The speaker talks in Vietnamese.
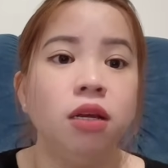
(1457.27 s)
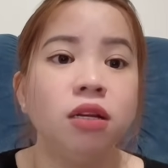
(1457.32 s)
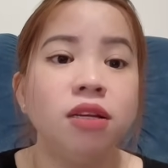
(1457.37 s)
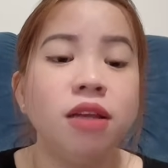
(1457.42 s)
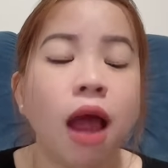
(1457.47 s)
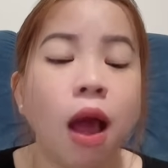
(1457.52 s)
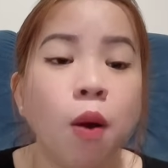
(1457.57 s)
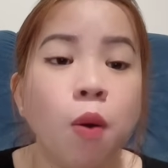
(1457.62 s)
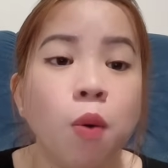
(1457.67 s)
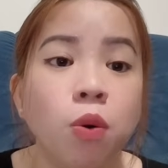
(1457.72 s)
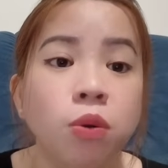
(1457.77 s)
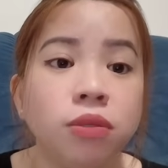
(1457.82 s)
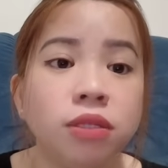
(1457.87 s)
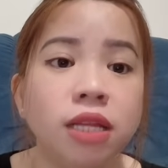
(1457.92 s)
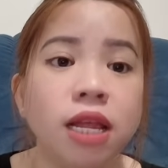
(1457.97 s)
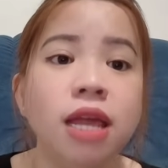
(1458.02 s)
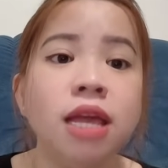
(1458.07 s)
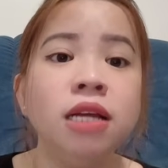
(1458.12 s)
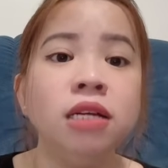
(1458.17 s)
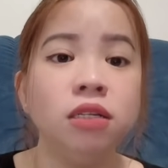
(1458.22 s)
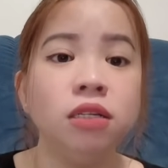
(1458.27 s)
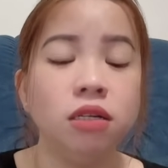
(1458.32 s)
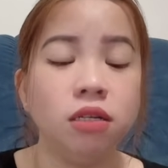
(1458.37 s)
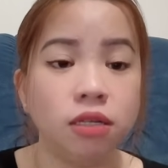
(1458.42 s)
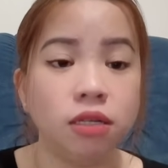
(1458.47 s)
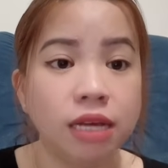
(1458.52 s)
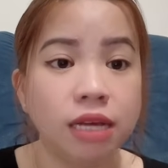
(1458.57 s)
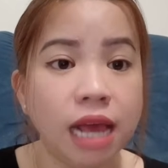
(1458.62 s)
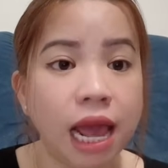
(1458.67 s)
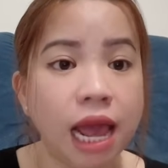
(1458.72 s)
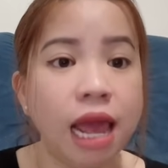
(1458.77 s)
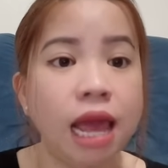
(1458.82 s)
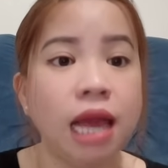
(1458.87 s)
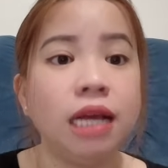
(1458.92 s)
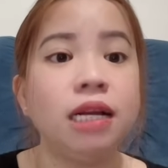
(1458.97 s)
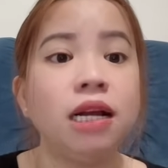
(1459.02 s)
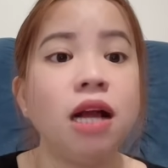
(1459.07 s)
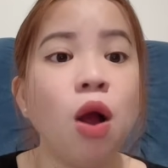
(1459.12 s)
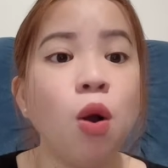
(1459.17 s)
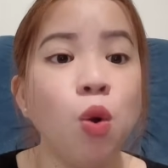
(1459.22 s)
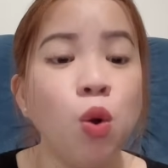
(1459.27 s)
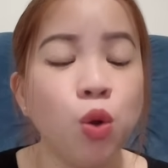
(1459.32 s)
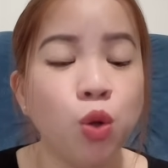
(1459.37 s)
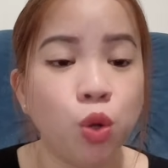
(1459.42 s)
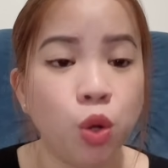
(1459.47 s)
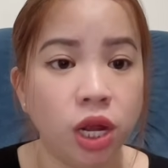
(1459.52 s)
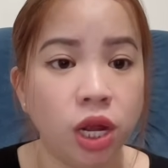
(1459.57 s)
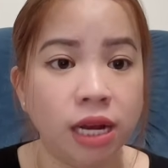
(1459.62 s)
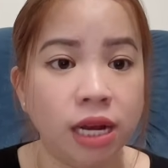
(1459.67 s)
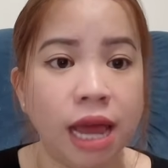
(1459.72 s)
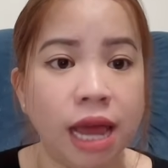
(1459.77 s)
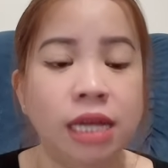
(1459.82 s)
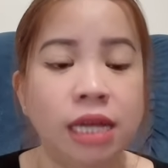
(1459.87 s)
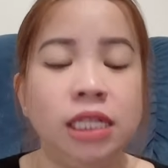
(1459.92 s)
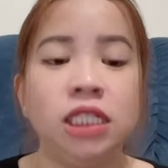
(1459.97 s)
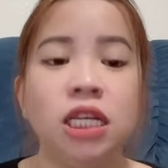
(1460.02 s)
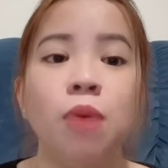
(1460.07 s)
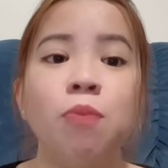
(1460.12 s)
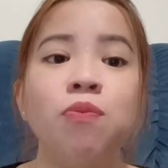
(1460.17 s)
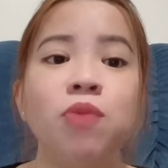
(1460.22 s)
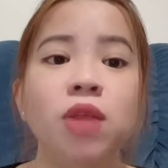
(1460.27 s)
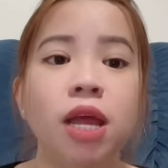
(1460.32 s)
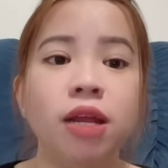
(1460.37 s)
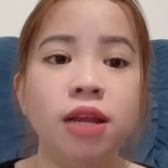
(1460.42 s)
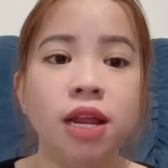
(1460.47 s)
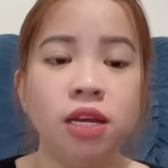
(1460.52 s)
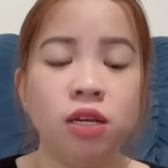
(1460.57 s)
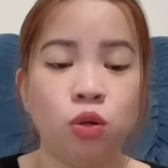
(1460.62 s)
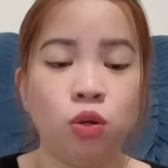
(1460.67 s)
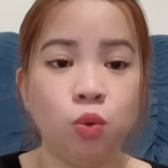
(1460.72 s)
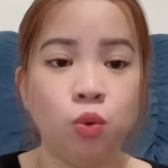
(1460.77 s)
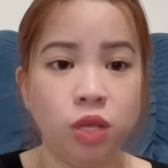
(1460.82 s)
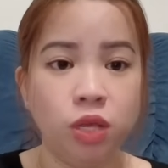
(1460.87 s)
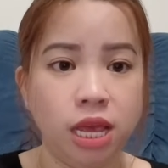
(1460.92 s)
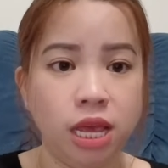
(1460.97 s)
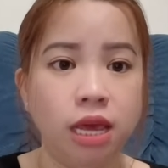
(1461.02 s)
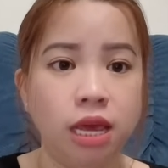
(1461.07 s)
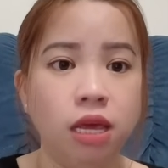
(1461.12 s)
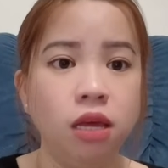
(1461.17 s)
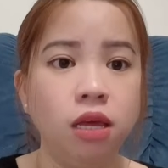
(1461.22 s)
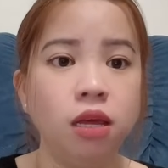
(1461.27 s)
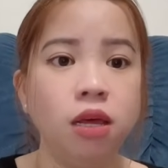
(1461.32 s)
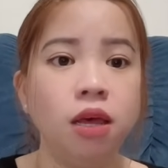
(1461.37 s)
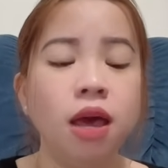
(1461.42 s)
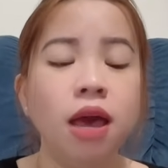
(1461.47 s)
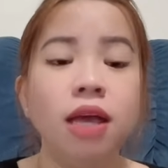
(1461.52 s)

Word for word: đầu tiên được nghe câu chuyện này trong gia đình của chị